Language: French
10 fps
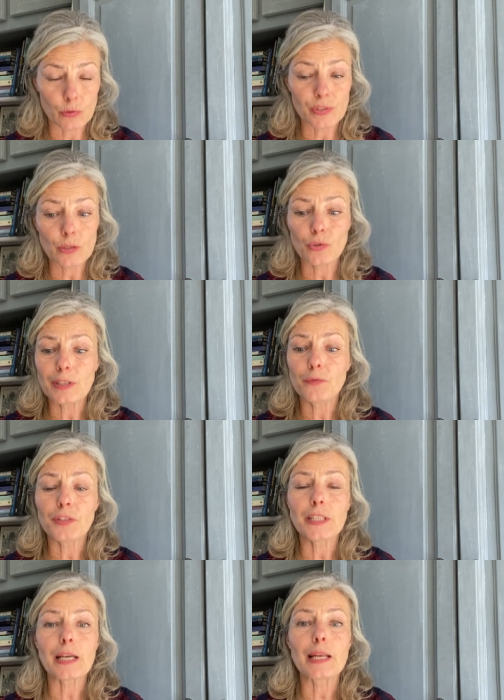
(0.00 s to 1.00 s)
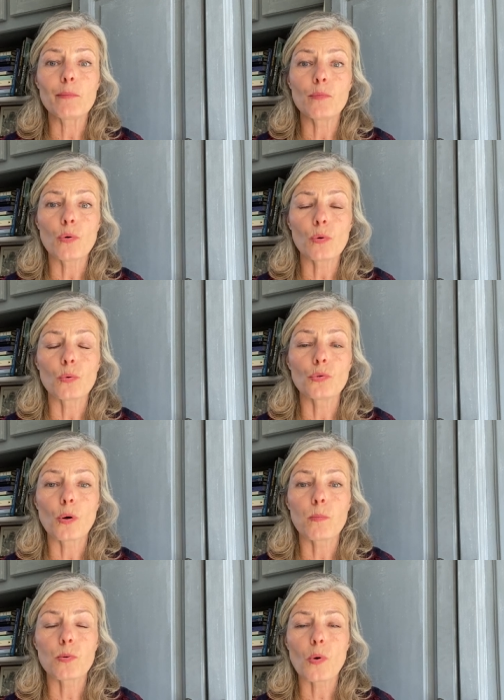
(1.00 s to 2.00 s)
C'est aussi de définir les mots qu'on
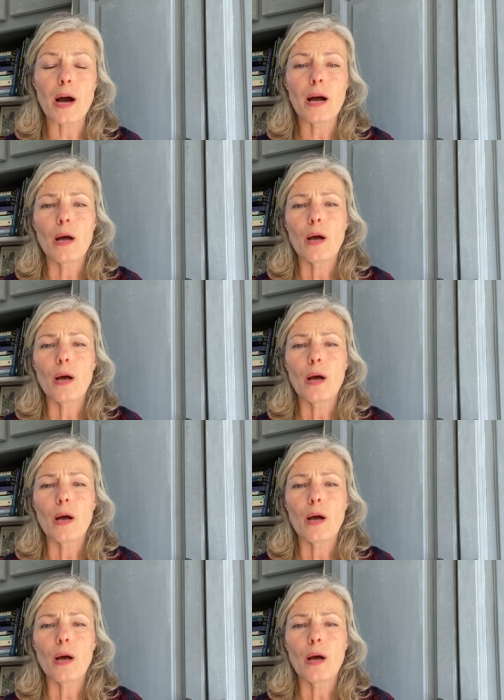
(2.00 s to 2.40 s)
emploie